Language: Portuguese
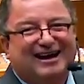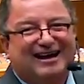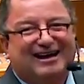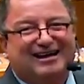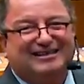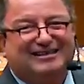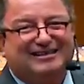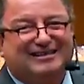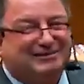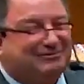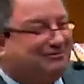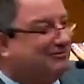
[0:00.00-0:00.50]

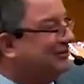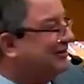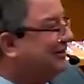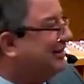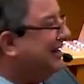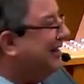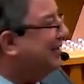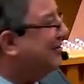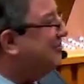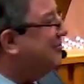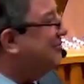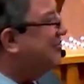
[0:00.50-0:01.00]
antes de
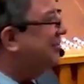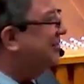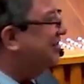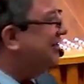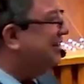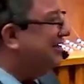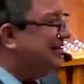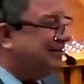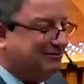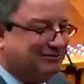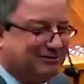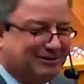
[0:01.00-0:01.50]
você
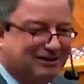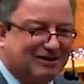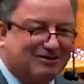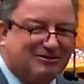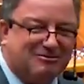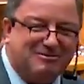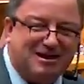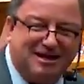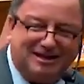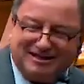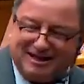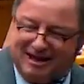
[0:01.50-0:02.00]
curtir, de você
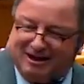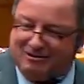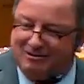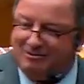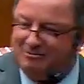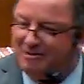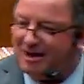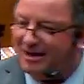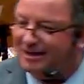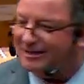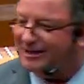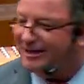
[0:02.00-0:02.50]
comentar e
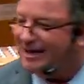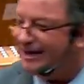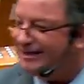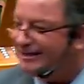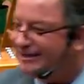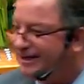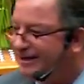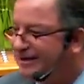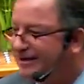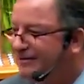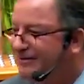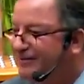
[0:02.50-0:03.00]
compartilhar,
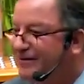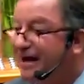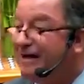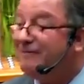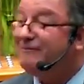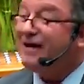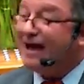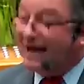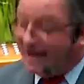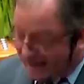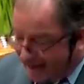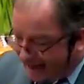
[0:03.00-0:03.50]
você deve
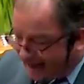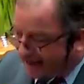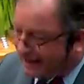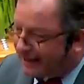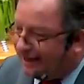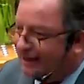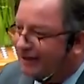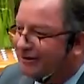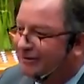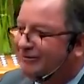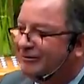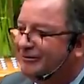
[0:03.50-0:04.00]
avaliar
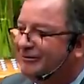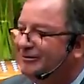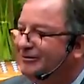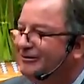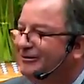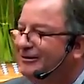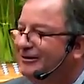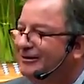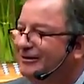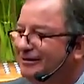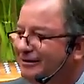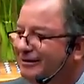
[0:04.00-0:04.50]
aquilo
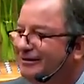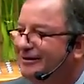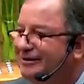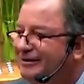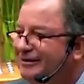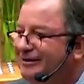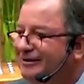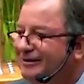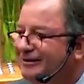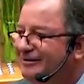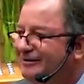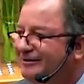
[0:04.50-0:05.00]

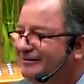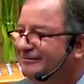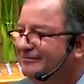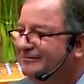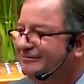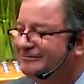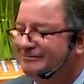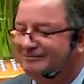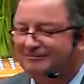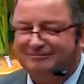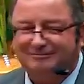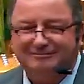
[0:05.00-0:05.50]

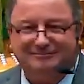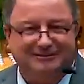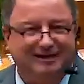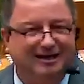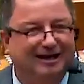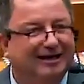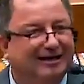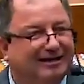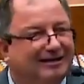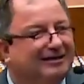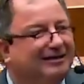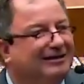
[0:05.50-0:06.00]

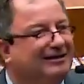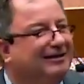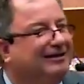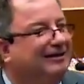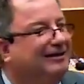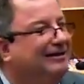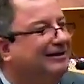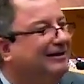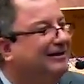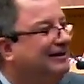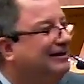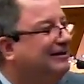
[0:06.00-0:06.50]
né,
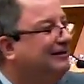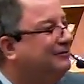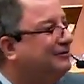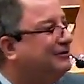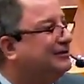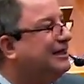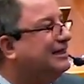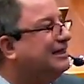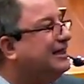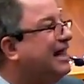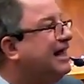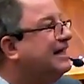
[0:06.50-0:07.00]
que
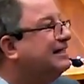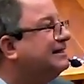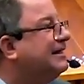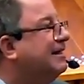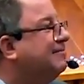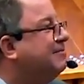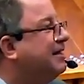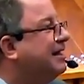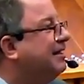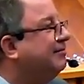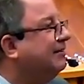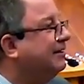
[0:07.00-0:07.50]
você está
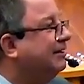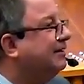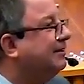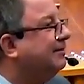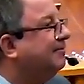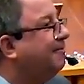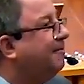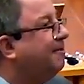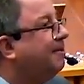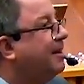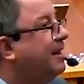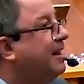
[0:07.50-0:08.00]
recebendo ali.
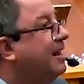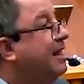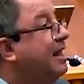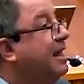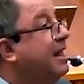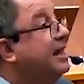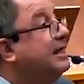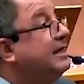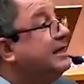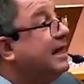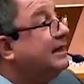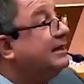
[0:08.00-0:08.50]

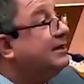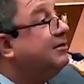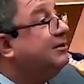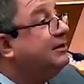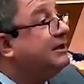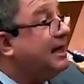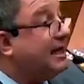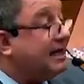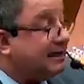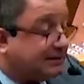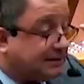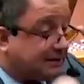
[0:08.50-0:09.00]
E é tão
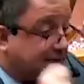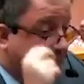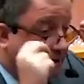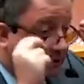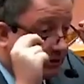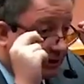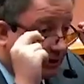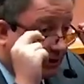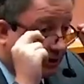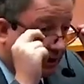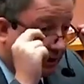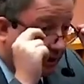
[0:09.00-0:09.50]

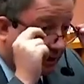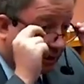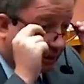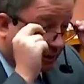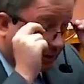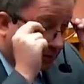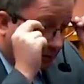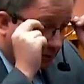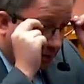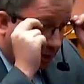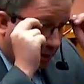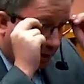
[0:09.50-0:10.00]
interessante
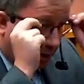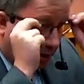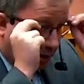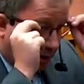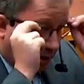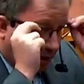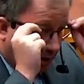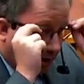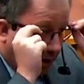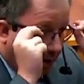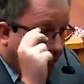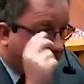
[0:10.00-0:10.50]
que
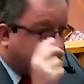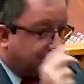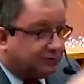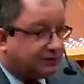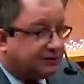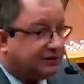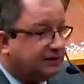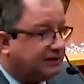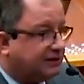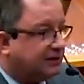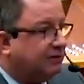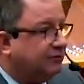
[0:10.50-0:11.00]
alguns
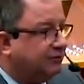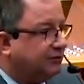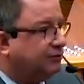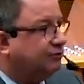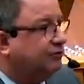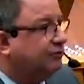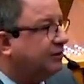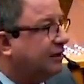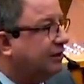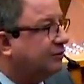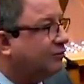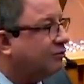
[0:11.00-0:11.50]
que estão
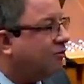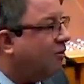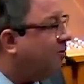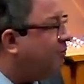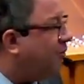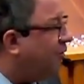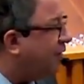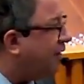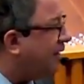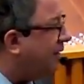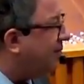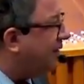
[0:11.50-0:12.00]
estudando o
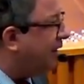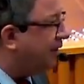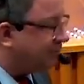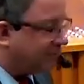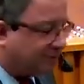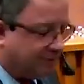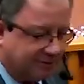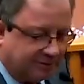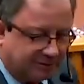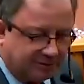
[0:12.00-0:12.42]
comportamento